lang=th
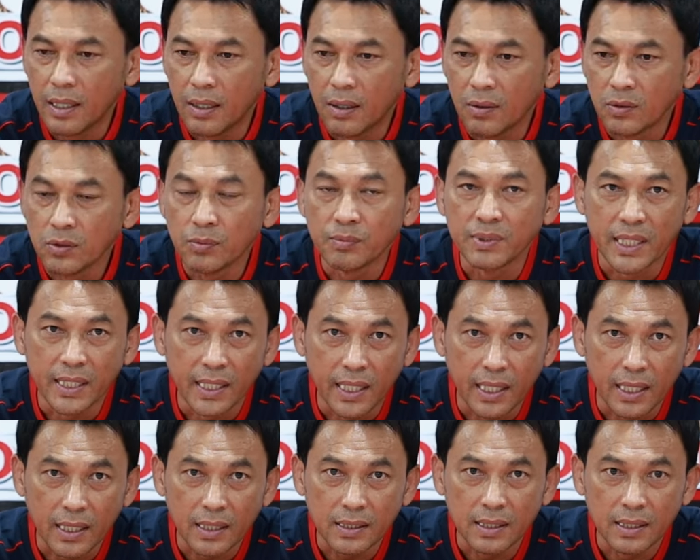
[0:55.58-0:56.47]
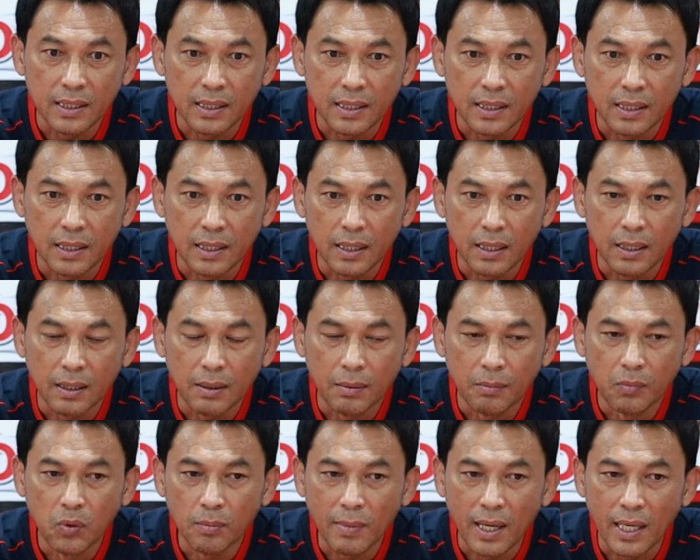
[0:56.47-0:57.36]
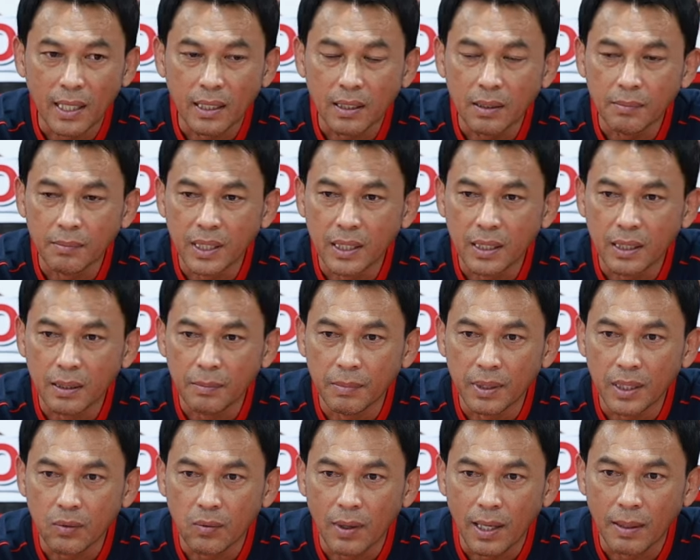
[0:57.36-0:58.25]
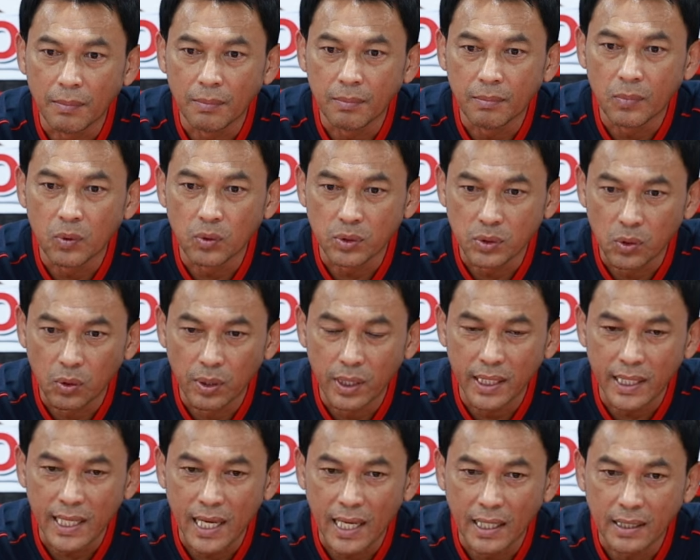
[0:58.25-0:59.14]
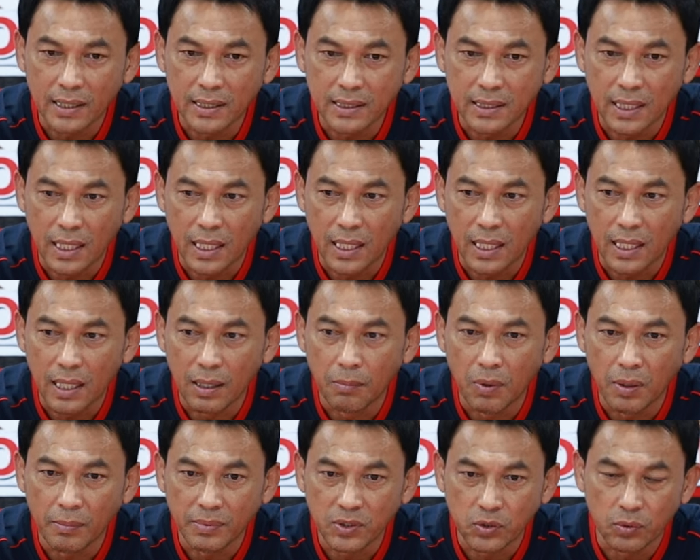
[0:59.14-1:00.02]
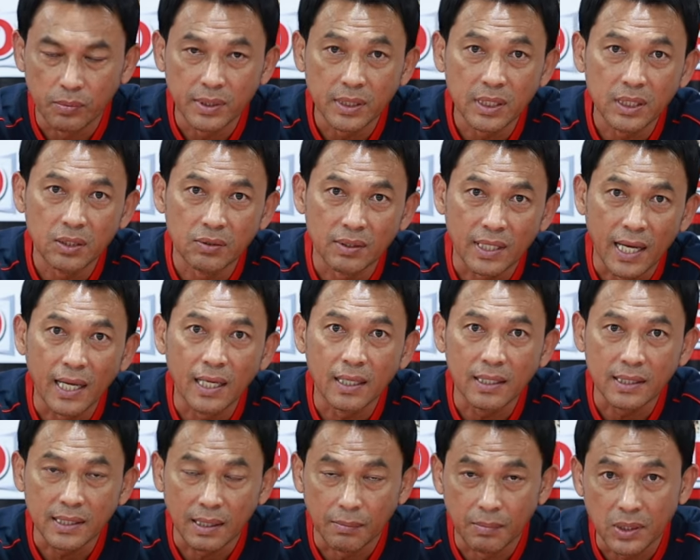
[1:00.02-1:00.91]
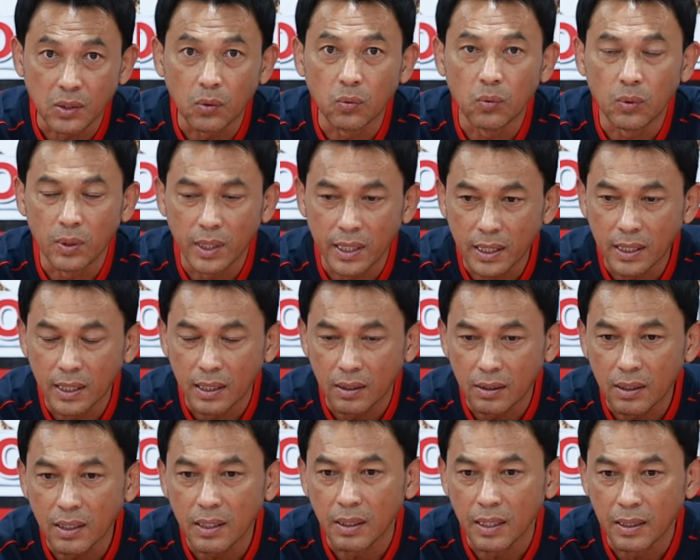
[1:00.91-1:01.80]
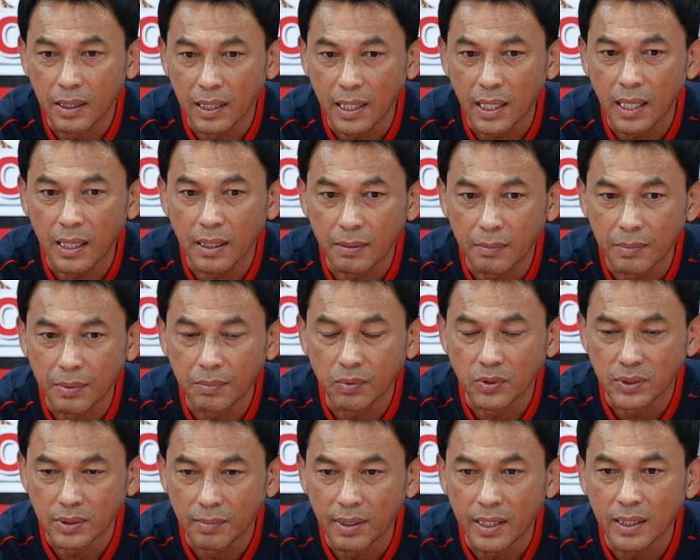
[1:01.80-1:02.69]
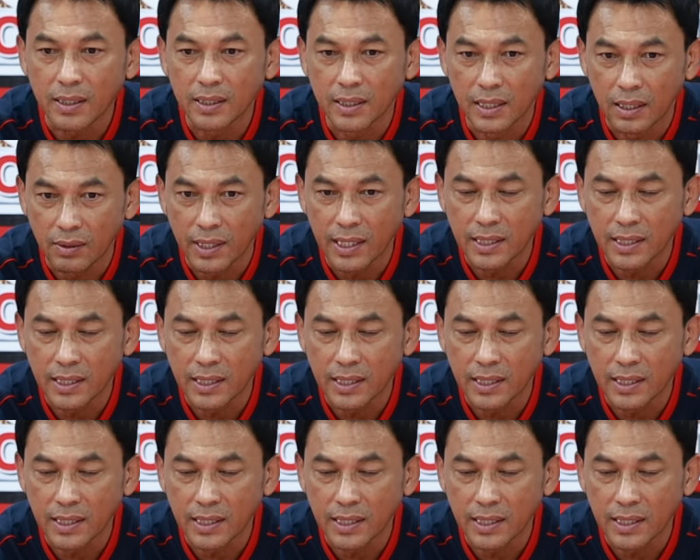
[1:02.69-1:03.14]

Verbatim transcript: เอาเงินชัยเด็กที่มุ่งมั่นแล้วก็มีมีความอดทนในการที่จะเอาบอลไปสู่พื้นที่สุดท้ายแล้วก็ทำประตูนะแล้วก็ได้เป็นผลสำเร็จก็คือเรา